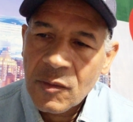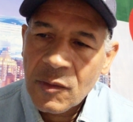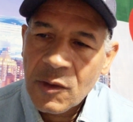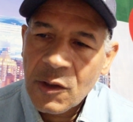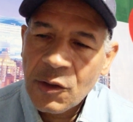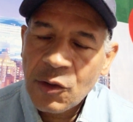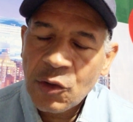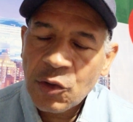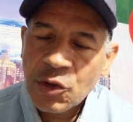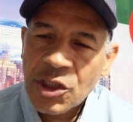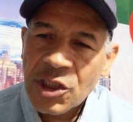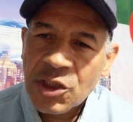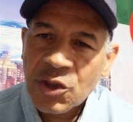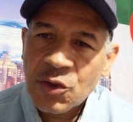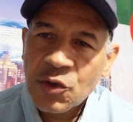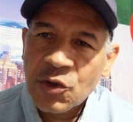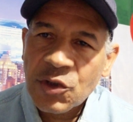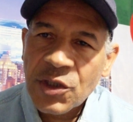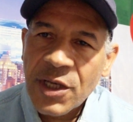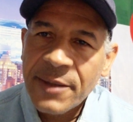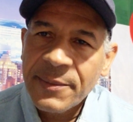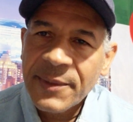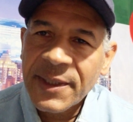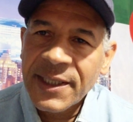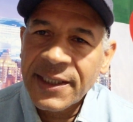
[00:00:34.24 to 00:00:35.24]
أنه
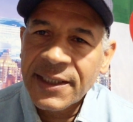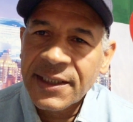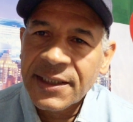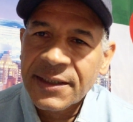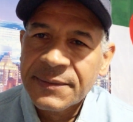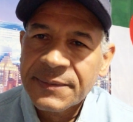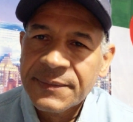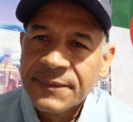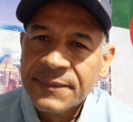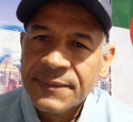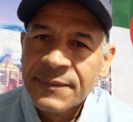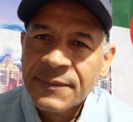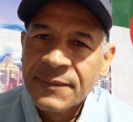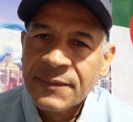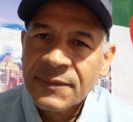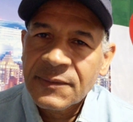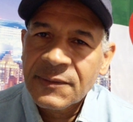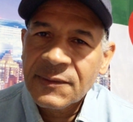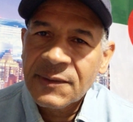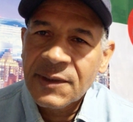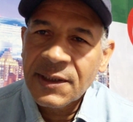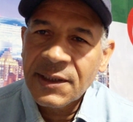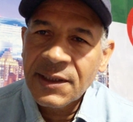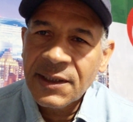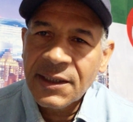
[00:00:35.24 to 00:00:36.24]
جاسوس أمريكي
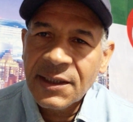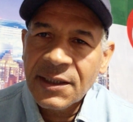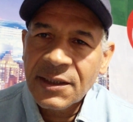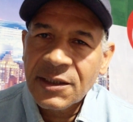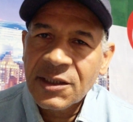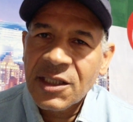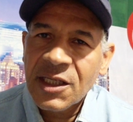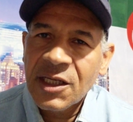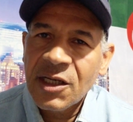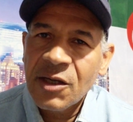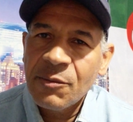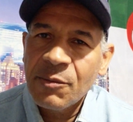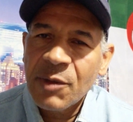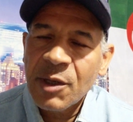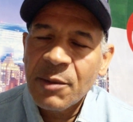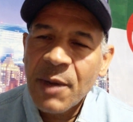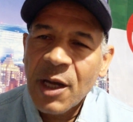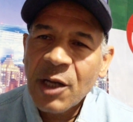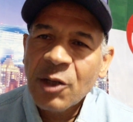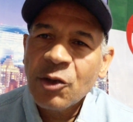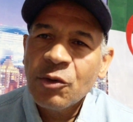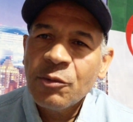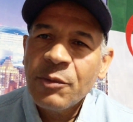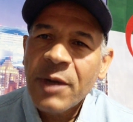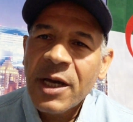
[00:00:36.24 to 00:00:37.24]
يعني يدي لهم
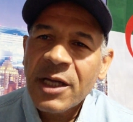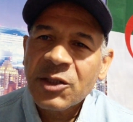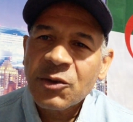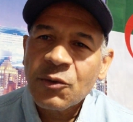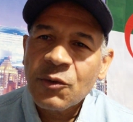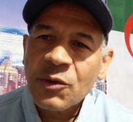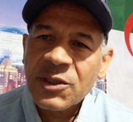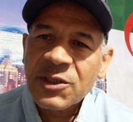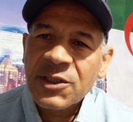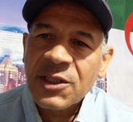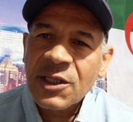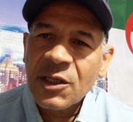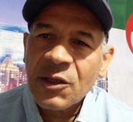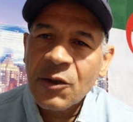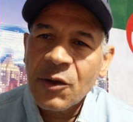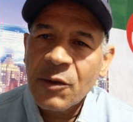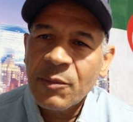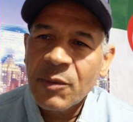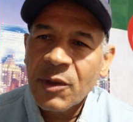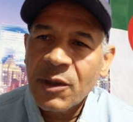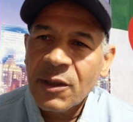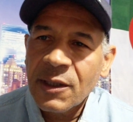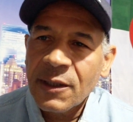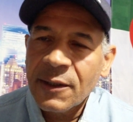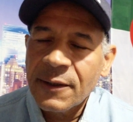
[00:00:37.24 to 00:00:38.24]
المعلومات ويوصل
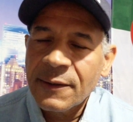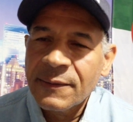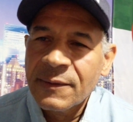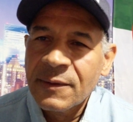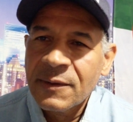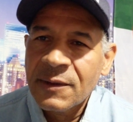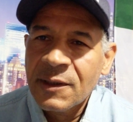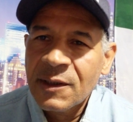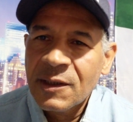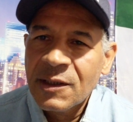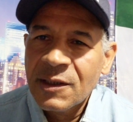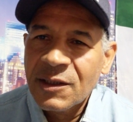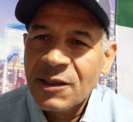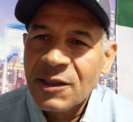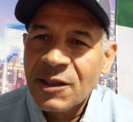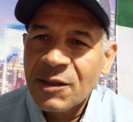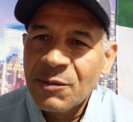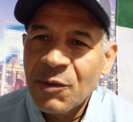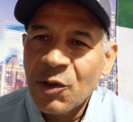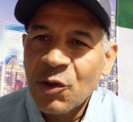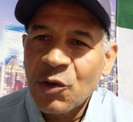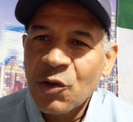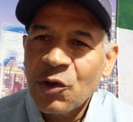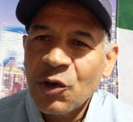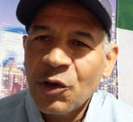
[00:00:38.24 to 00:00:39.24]
لهم
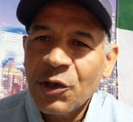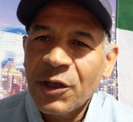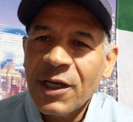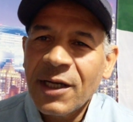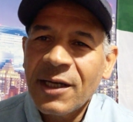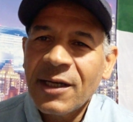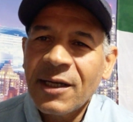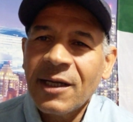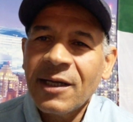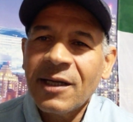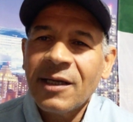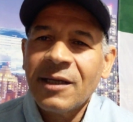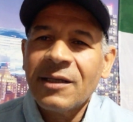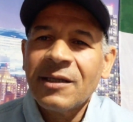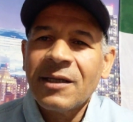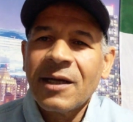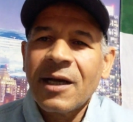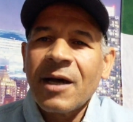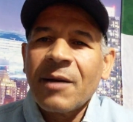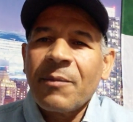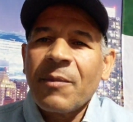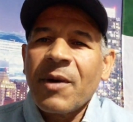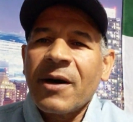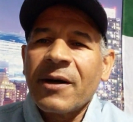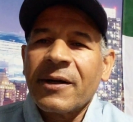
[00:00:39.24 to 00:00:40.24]
كما نقول احنا
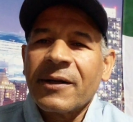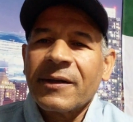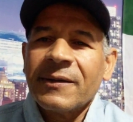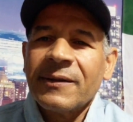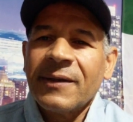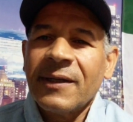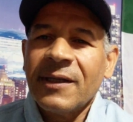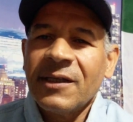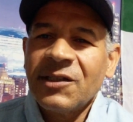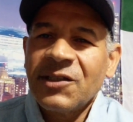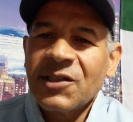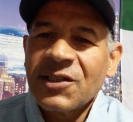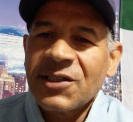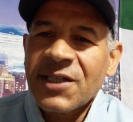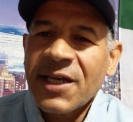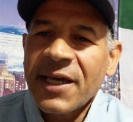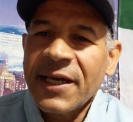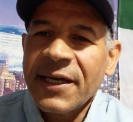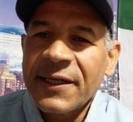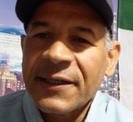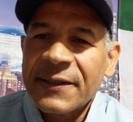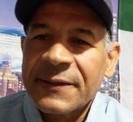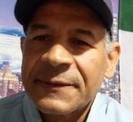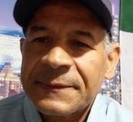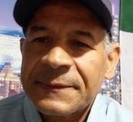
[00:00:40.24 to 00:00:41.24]
الأخبار على الجزائر